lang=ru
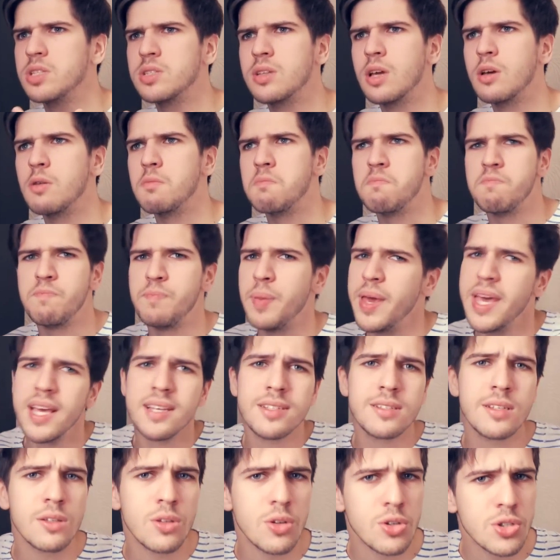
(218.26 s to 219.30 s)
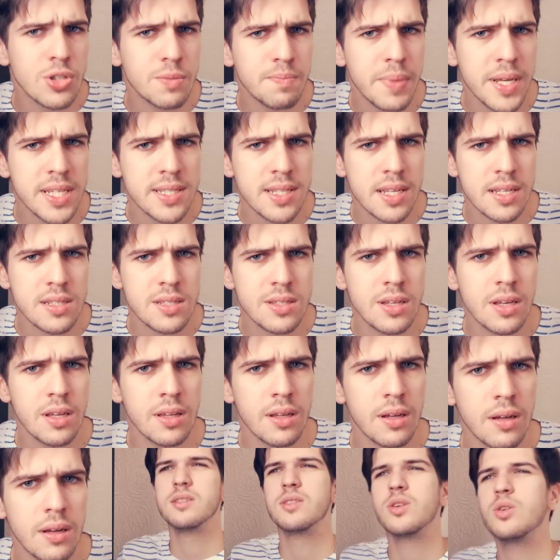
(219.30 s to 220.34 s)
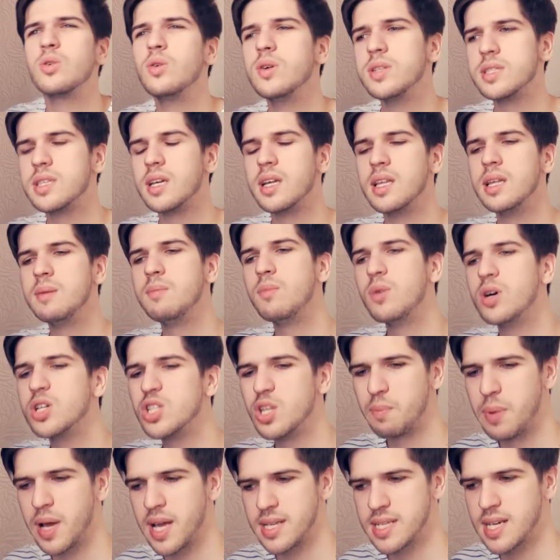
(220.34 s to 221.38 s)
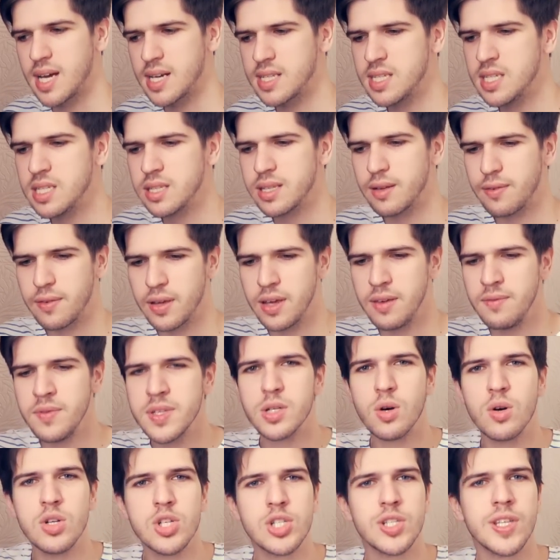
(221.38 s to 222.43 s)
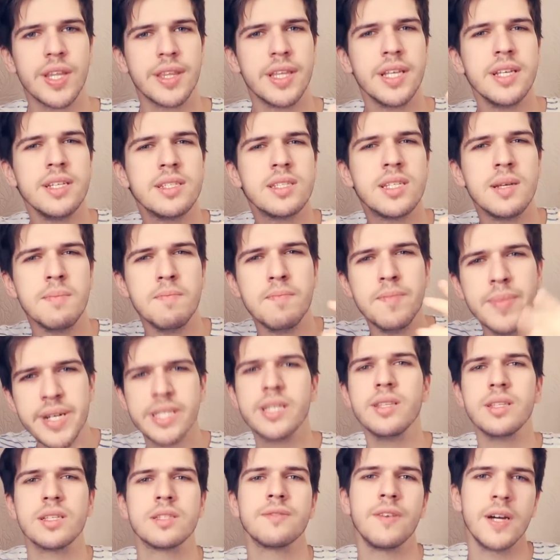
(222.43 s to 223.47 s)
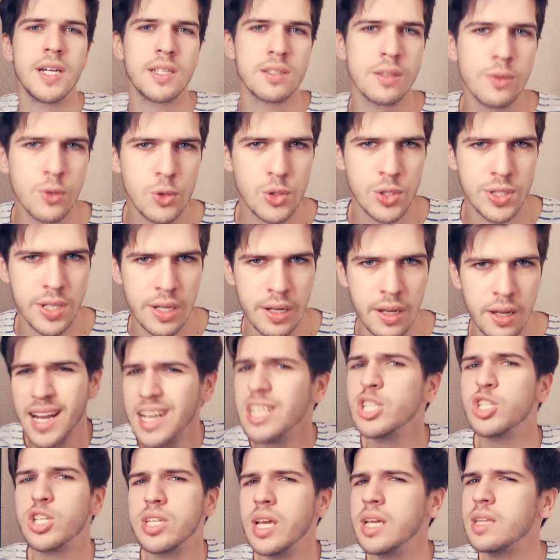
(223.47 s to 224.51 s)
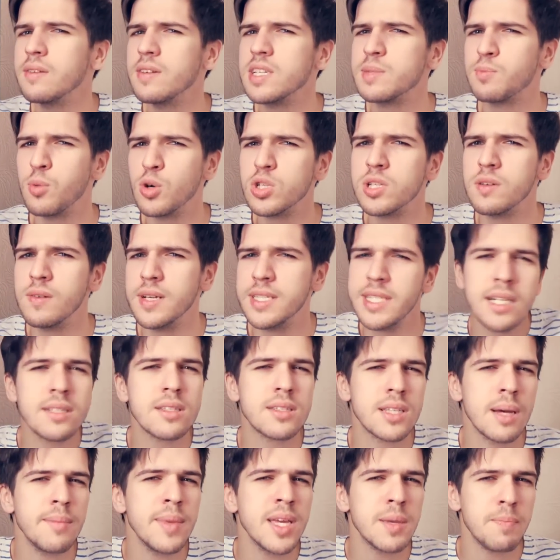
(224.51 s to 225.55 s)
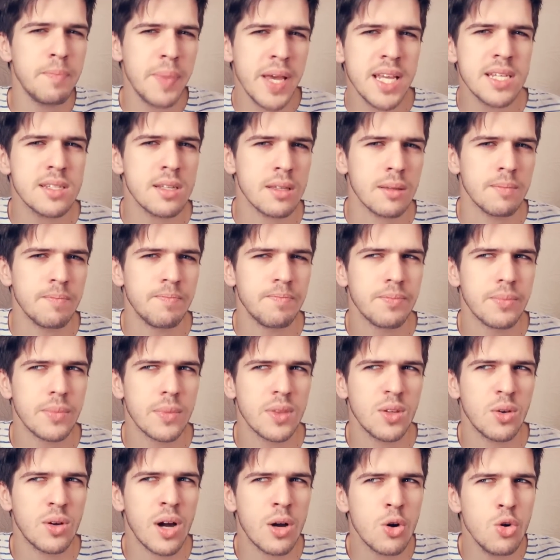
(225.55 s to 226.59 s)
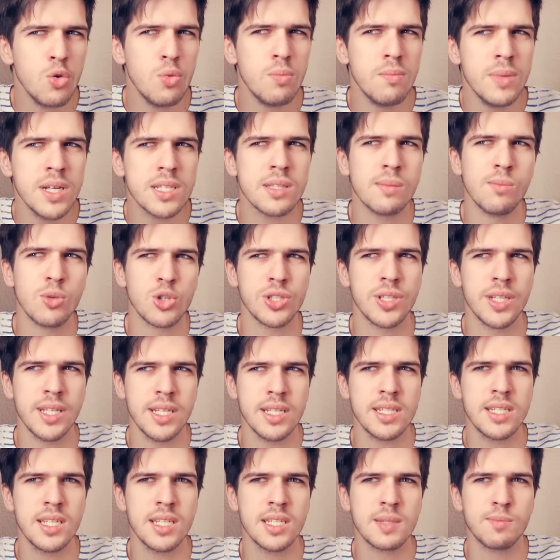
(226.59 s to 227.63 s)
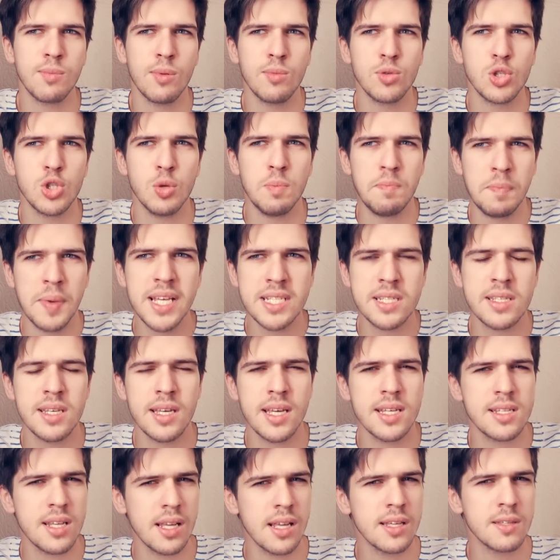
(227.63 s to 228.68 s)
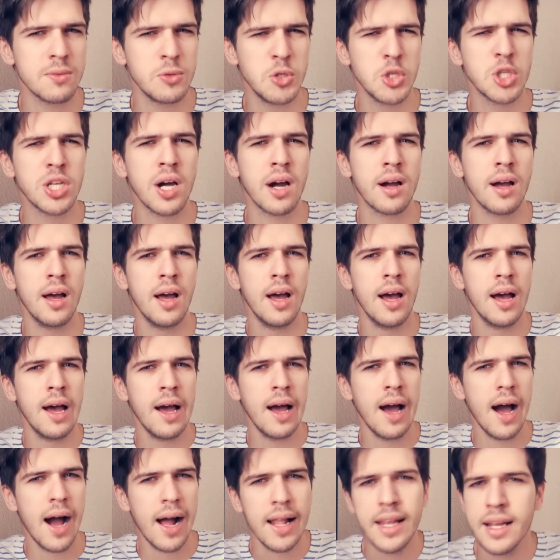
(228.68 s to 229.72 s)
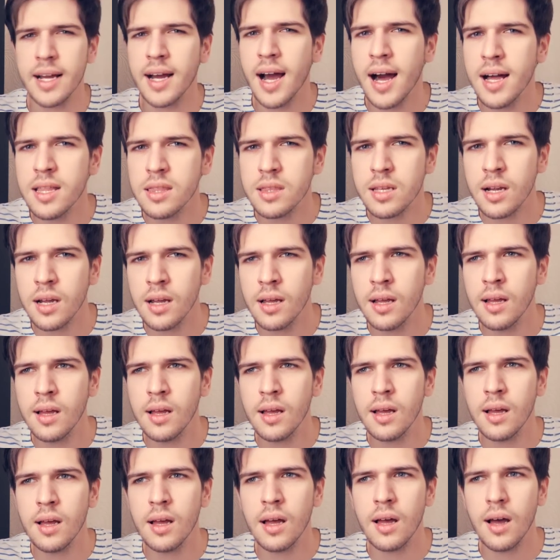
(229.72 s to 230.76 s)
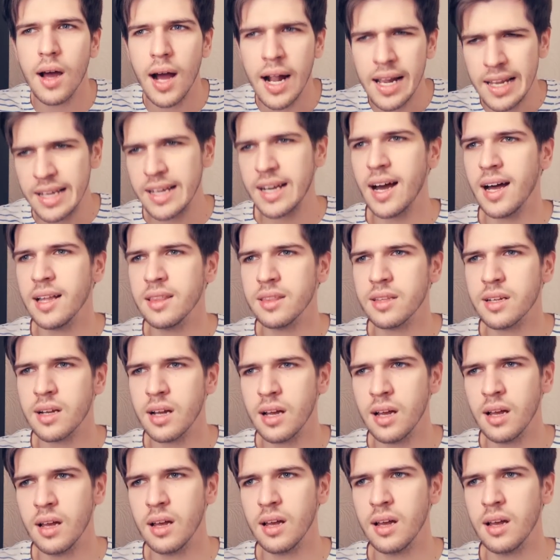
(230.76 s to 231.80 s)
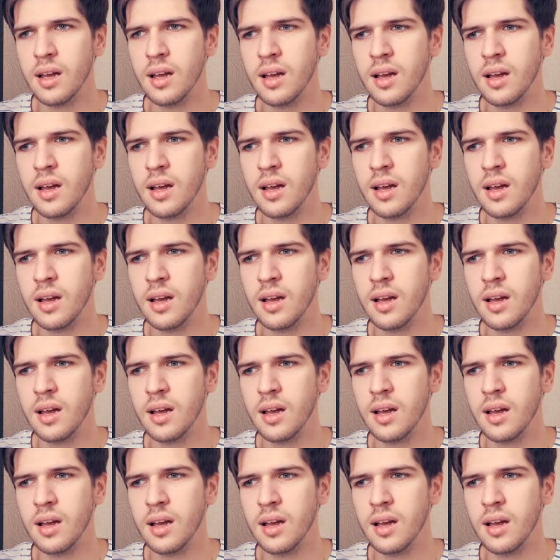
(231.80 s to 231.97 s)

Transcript: не знаю, песни должен петь со сцены. С другой стороны, можно понять артистов, им ведь хочется донести мысли до своих слушателей. Раньше для этого использовали тексты самих песен, но какую мысль можно донести с помощью песни, если она звучит как Алехандро, Алехандро,